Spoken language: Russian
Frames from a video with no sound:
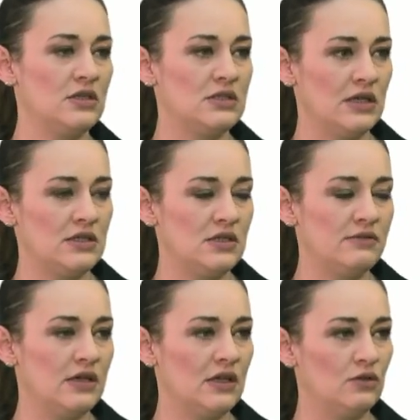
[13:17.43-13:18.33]

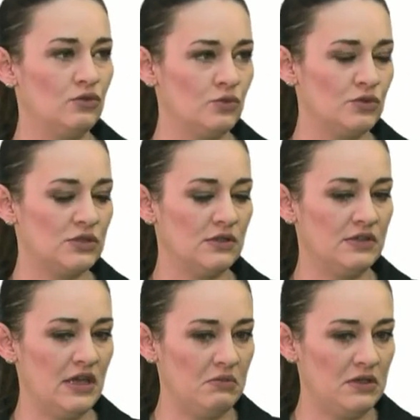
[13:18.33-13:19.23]
инициатива, и я думаю, со
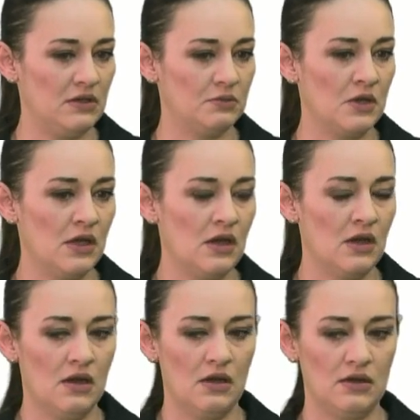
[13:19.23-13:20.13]
временем
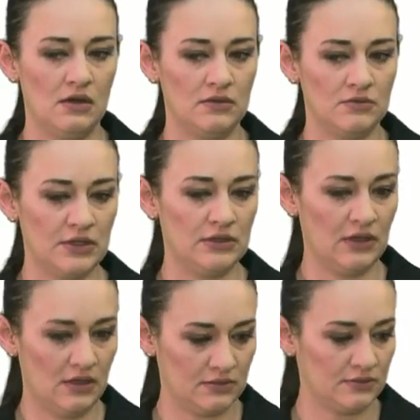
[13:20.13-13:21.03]
а,
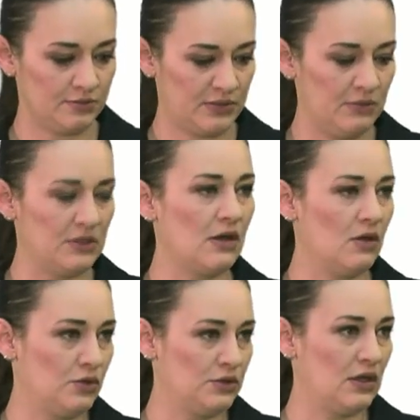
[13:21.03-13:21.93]
это примет
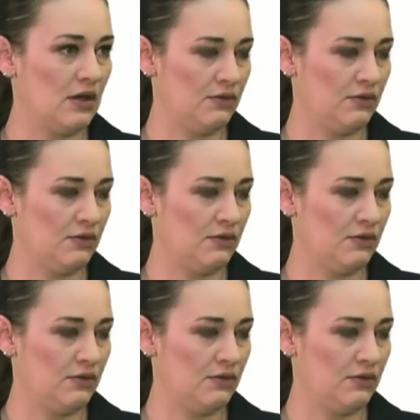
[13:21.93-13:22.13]
какую-то